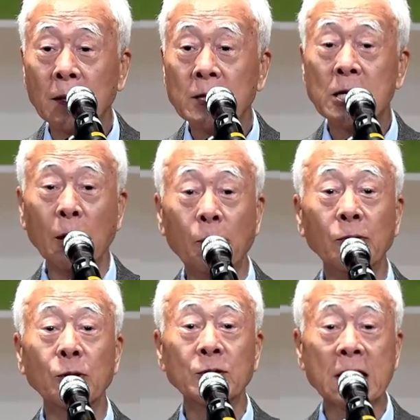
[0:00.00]

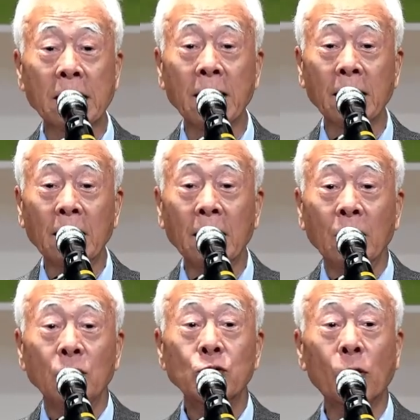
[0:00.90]
7분도 쌀이
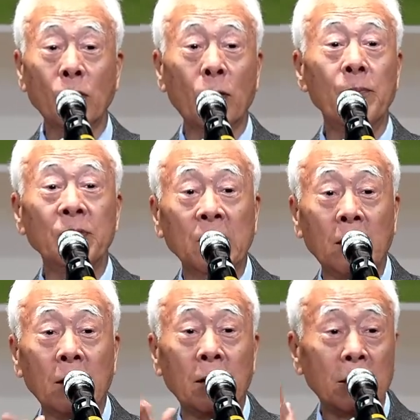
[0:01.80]
조금
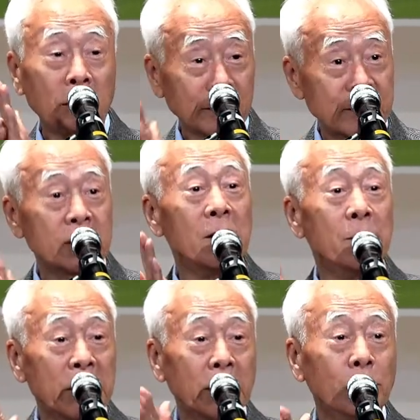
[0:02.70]
더
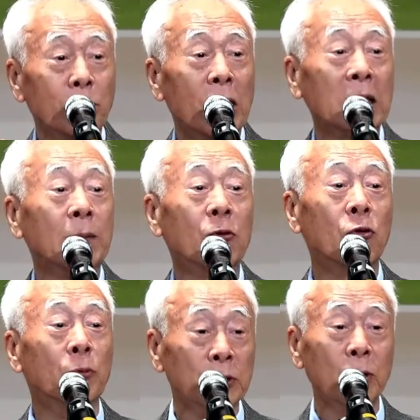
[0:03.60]
썰으면은 뭐가 되냐면
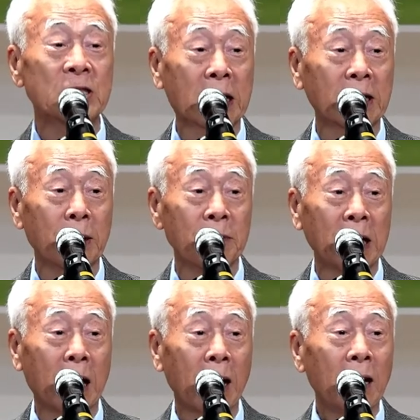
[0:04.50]
9분도 쌀이
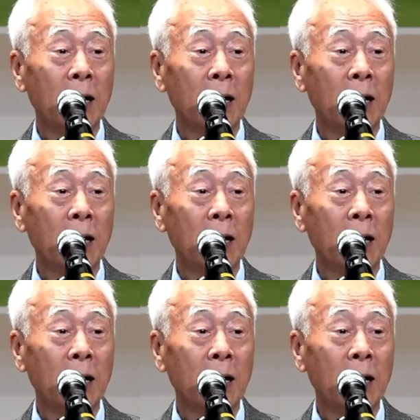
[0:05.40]
됩니다.